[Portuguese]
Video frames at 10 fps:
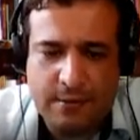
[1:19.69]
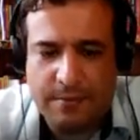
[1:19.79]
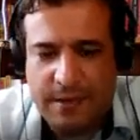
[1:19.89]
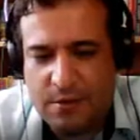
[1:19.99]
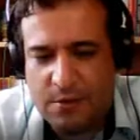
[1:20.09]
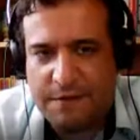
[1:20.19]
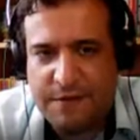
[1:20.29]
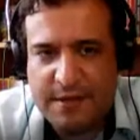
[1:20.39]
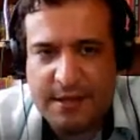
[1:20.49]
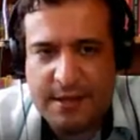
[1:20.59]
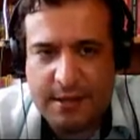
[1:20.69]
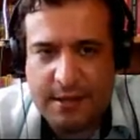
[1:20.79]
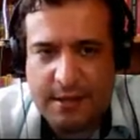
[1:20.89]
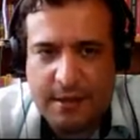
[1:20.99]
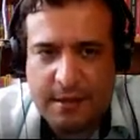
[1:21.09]
Tudo bem, deixa eu refazer aqui.
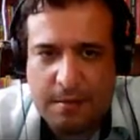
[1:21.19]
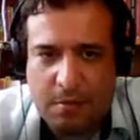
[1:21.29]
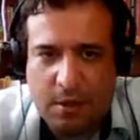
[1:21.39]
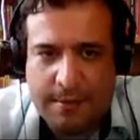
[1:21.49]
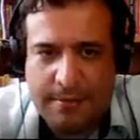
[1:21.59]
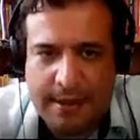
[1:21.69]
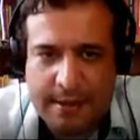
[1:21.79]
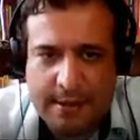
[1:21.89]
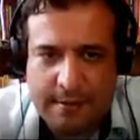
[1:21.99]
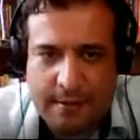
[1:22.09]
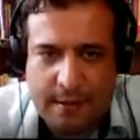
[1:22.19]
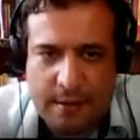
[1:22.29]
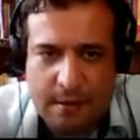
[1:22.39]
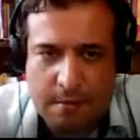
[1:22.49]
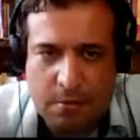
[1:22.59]
Bola aberta.
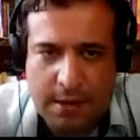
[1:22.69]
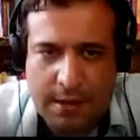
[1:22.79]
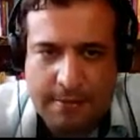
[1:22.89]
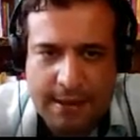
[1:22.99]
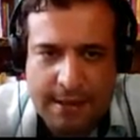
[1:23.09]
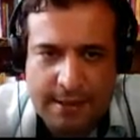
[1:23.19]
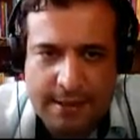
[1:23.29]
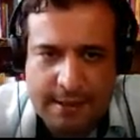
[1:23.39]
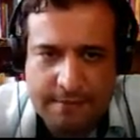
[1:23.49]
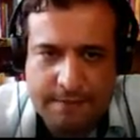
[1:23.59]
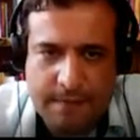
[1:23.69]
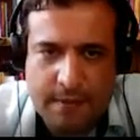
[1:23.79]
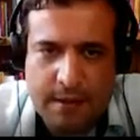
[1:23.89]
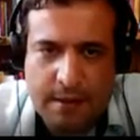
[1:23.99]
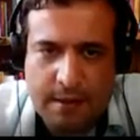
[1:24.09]
Bola aberta.
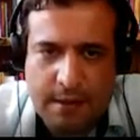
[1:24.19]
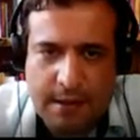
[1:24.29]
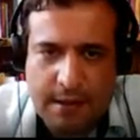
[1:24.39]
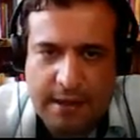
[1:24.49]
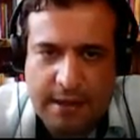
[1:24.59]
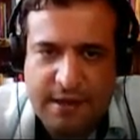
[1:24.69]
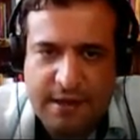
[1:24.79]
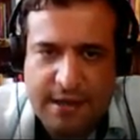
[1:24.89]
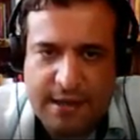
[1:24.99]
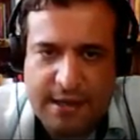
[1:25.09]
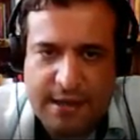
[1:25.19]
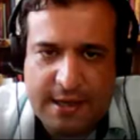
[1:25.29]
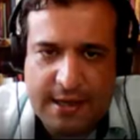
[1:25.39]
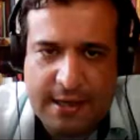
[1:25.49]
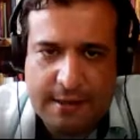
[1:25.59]
Aí vem aqui
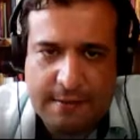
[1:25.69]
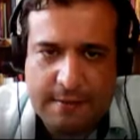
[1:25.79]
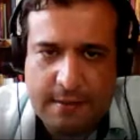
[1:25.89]
até.